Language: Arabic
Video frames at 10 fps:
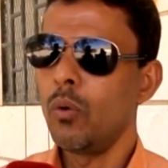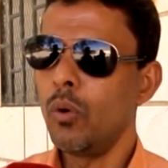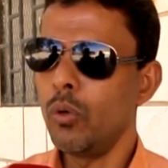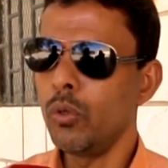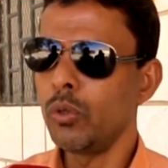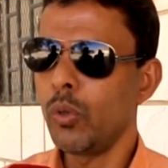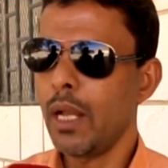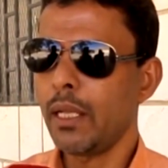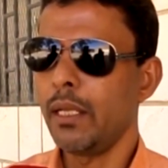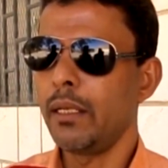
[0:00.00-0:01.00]
وعود
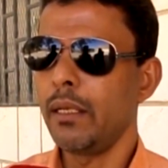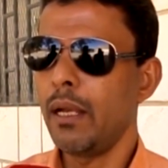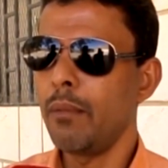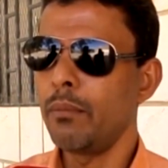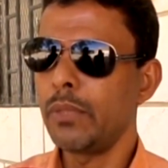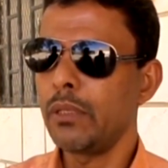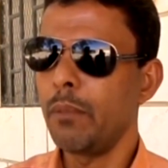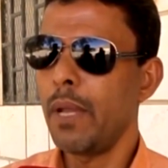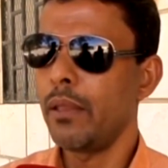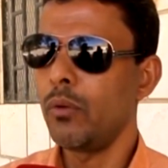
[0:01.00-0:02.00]
ولكن لم
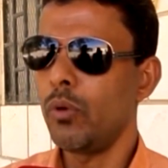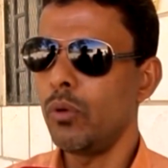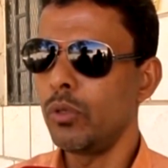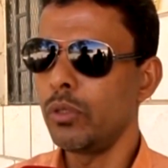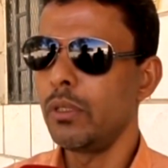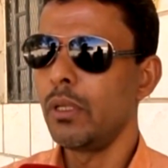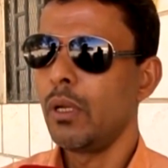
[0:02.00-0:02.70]
تتم هذه الوعود